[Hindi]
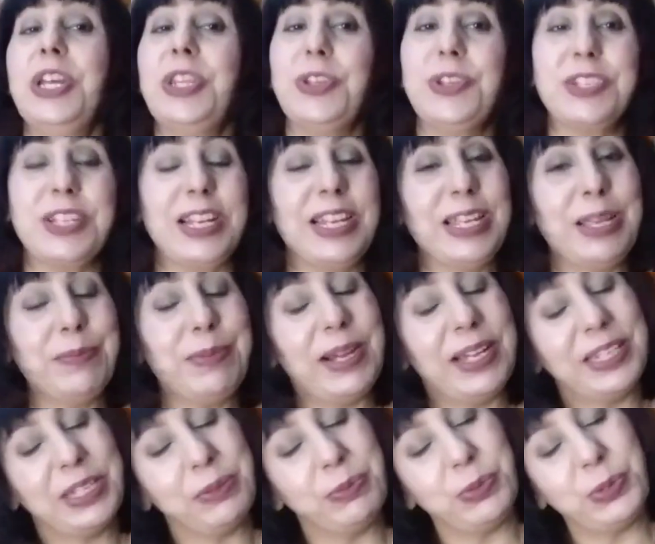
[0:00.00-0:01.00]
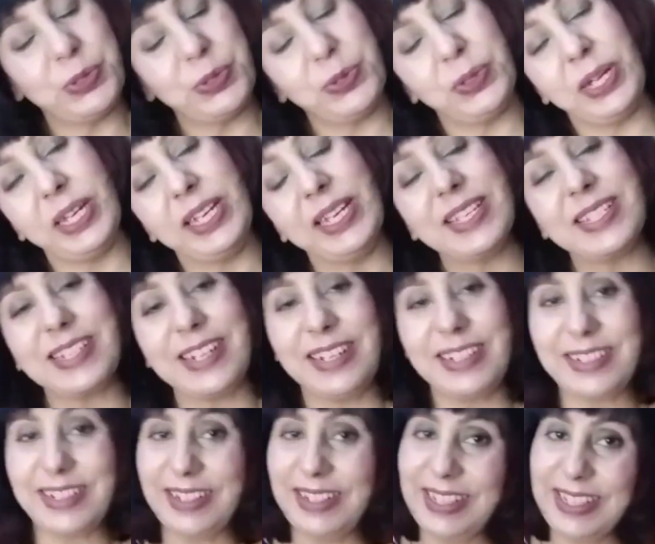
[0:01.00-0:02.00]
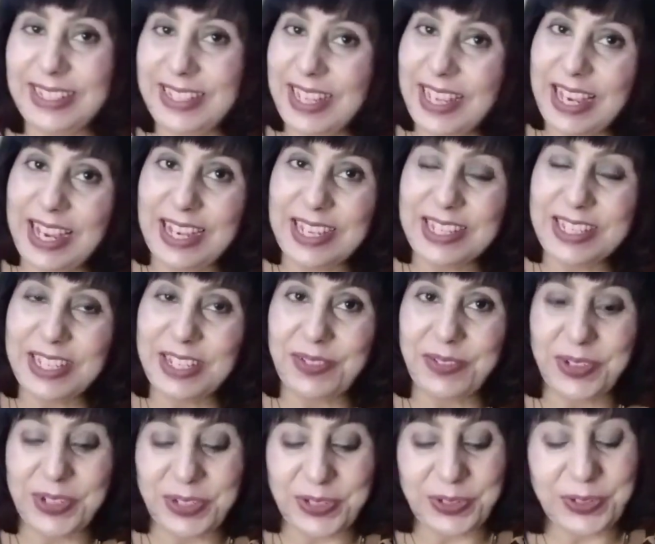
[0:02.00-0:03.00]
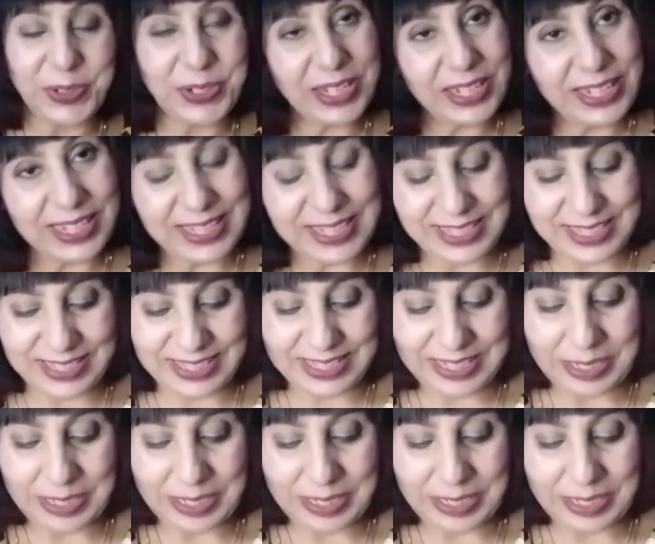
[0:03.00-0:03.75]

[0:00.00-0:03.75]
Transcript: तो चलिए बातें बहुत हो गई है स्टार्ट कर लेते हैं आज की वीडियो ओके गाइस